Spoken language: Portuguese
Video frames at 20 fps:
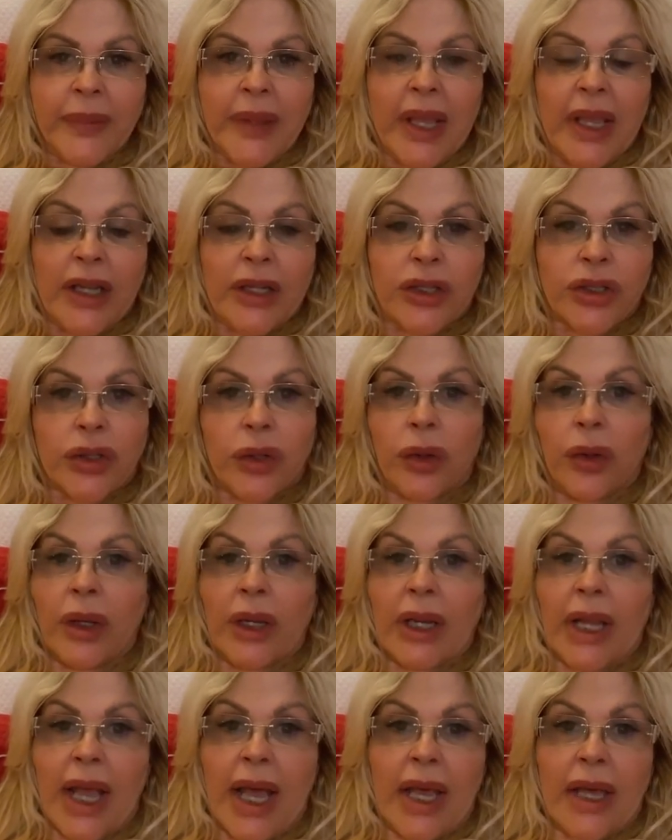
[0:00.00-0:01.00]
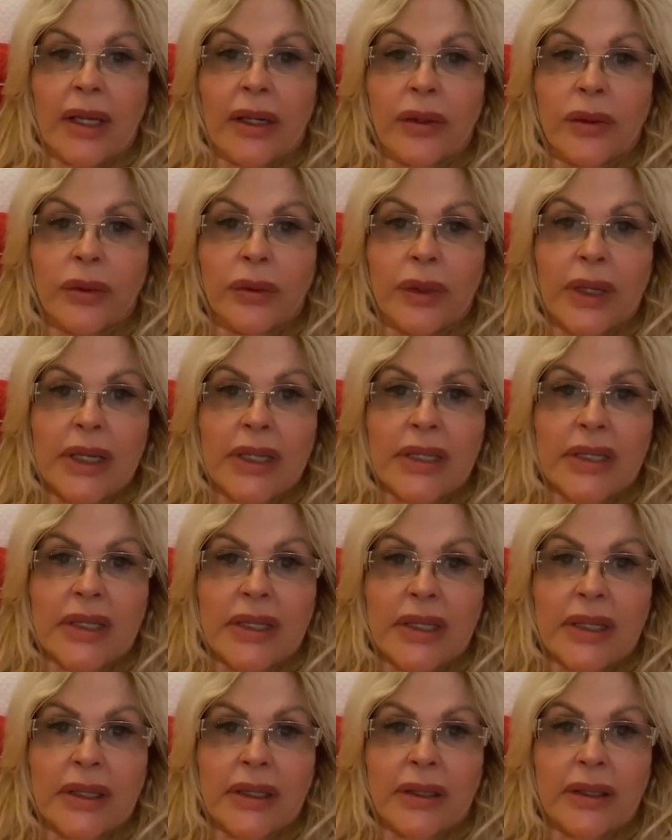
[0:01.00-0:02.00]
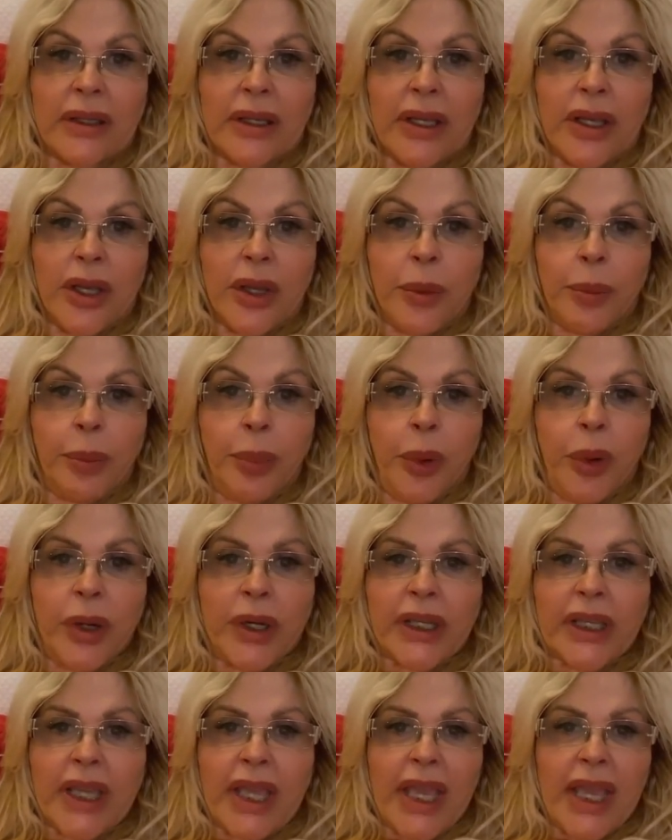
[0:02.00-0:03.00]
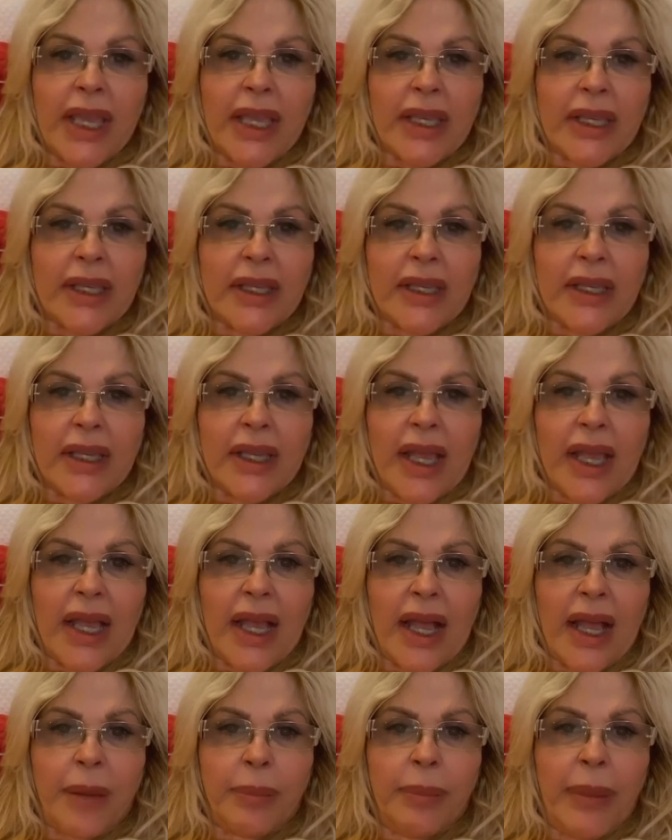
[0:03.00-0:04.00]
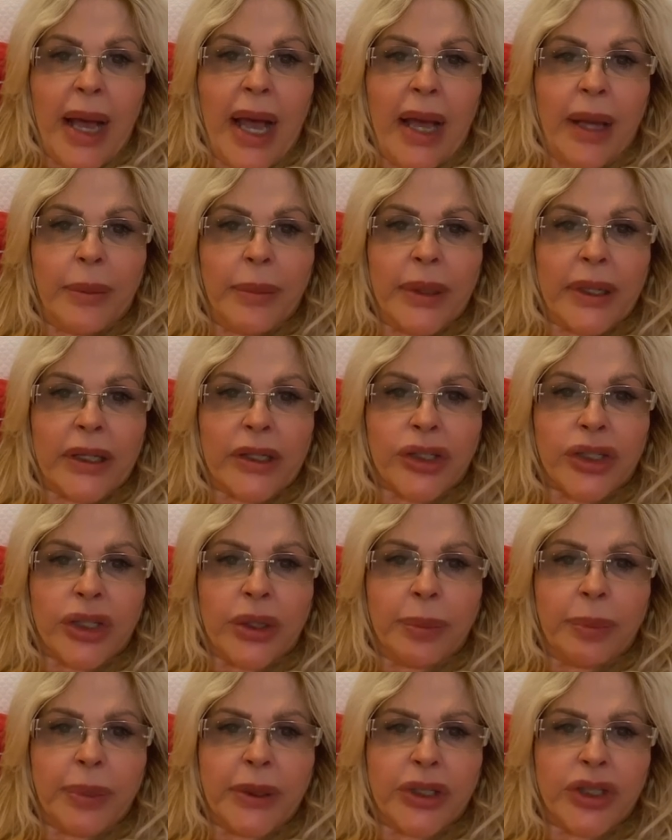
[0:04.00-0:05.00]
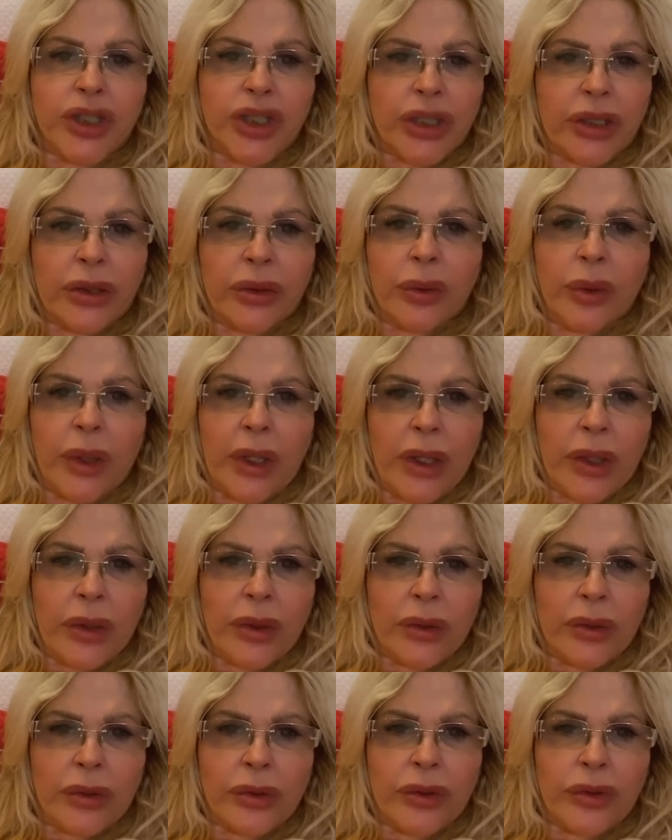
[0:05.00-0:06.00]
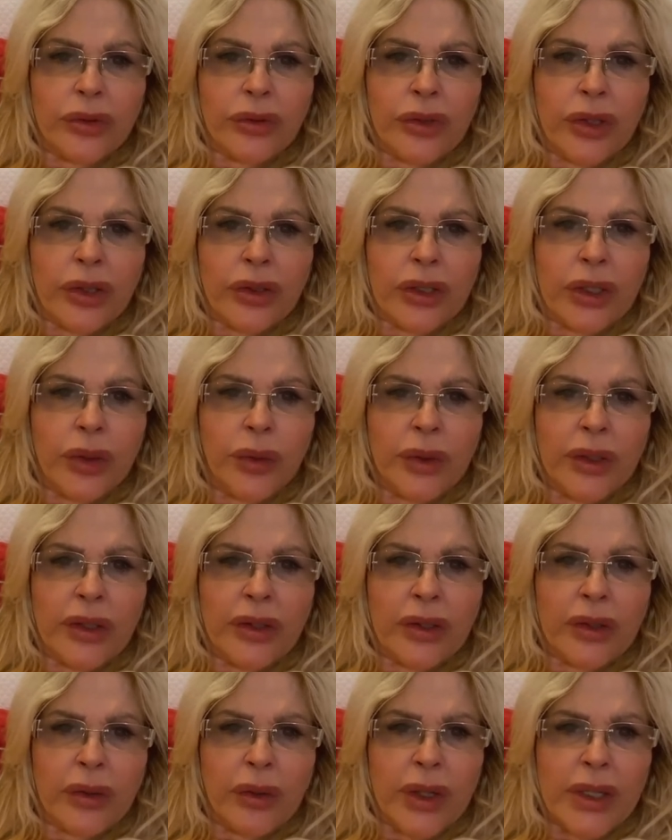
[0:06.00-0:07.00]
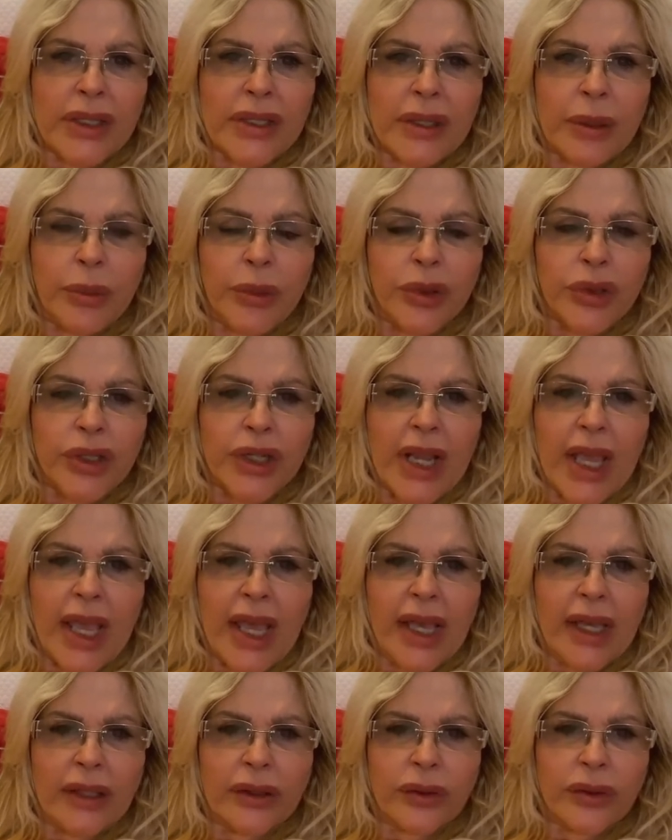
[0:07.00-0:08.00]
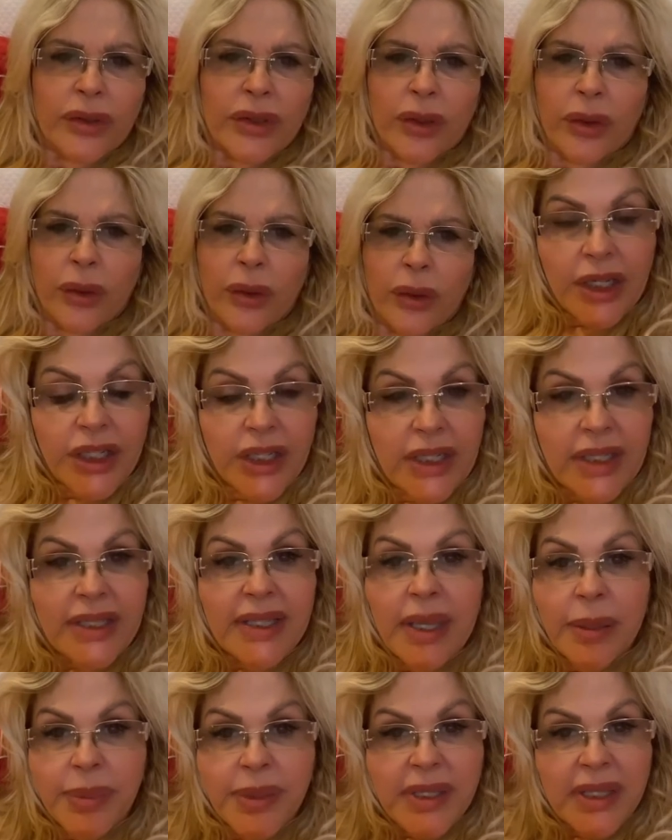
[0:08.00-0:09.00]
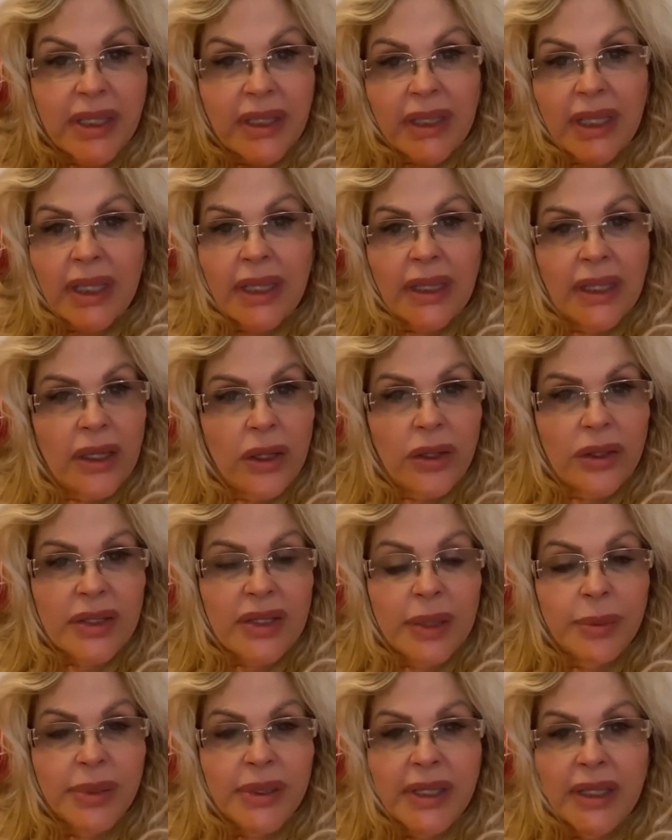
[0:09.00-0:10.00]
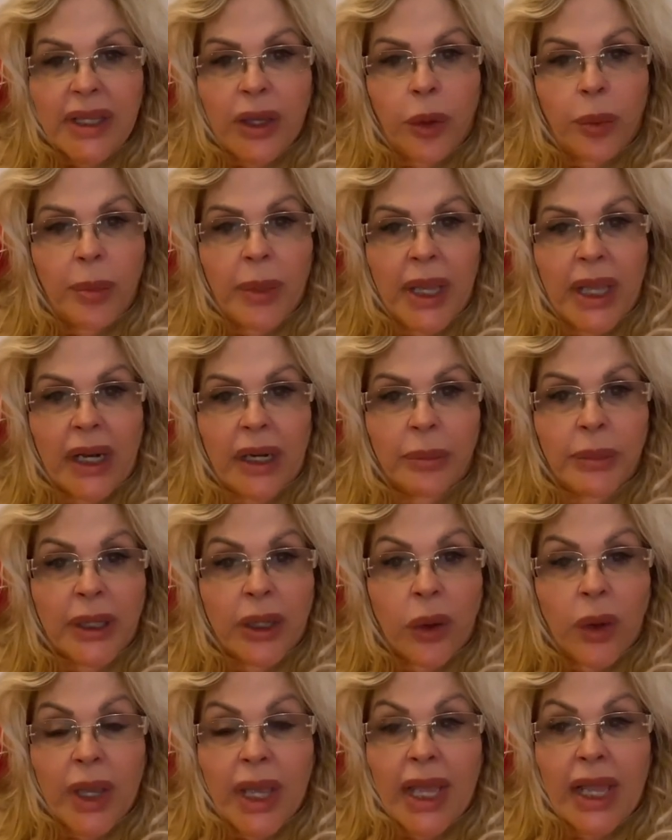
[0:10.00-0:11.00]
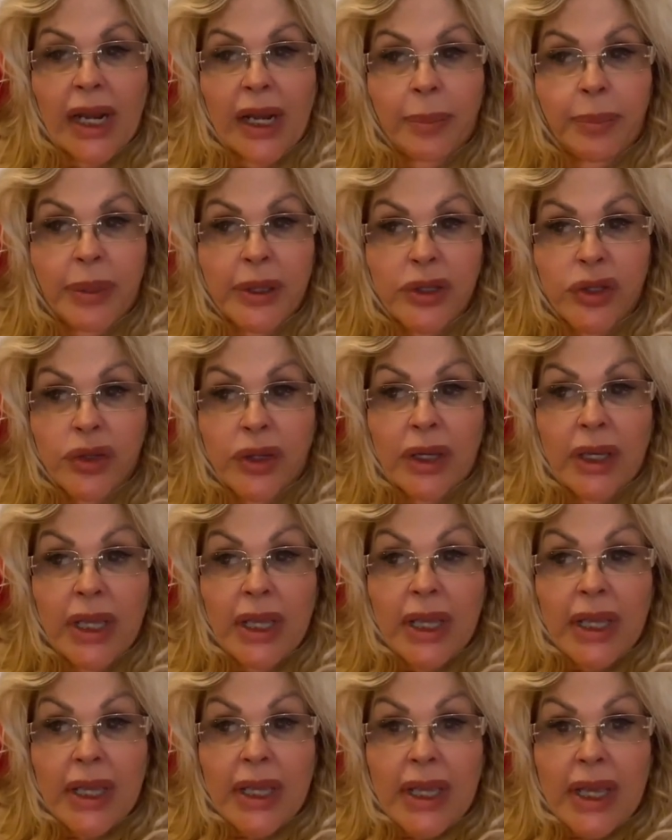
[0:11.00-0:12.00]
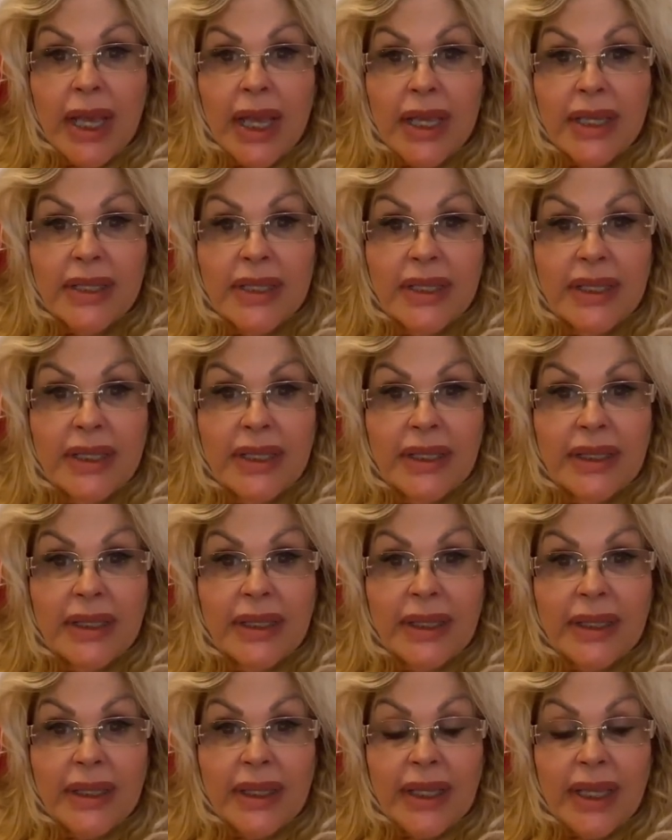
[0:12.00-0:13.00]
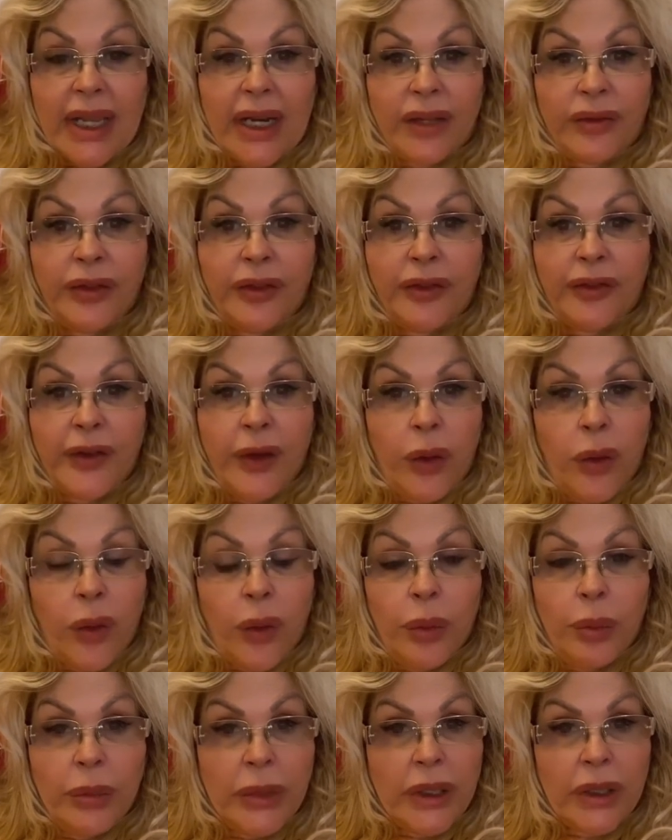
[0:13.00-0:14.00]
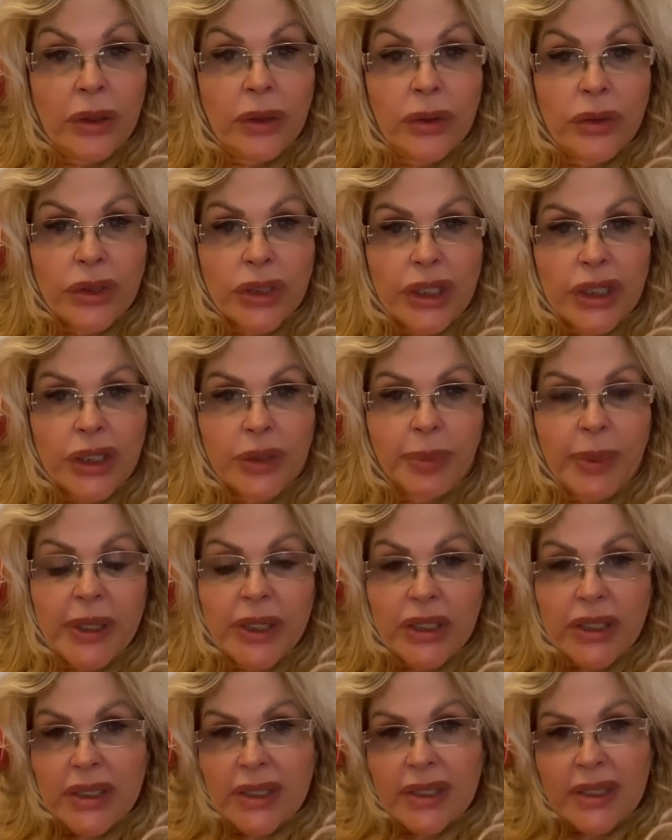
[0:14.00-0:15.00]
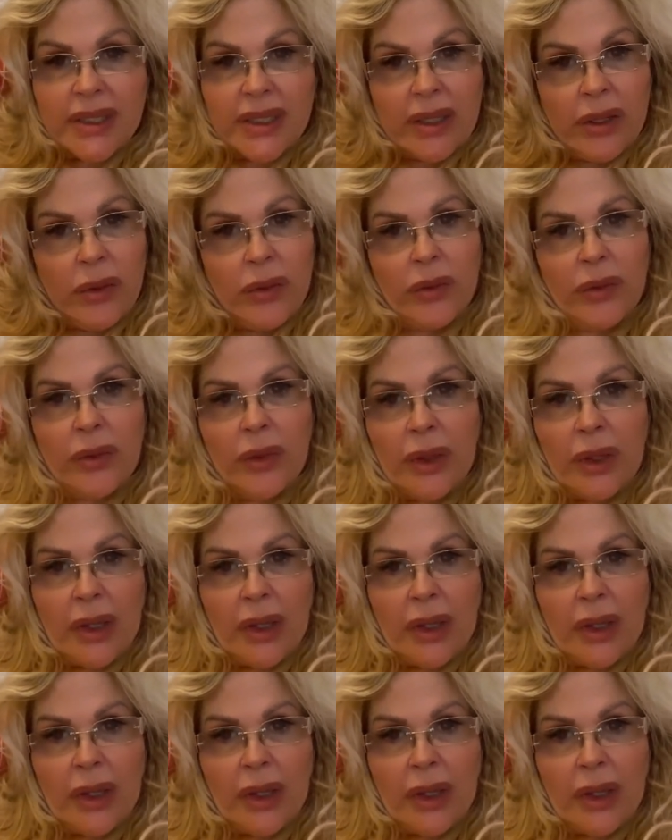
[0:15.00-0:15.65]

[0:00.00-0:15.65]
eles colocaram assim por que, que a Bárbara tinha impedido eu, de, de, eu ir conhecer meus netos. A gente sempre se entendeu, sempre se deu bem, ela me conhece, ela é pessoa. Assim, ela viveu comigo, gente, presta atenção.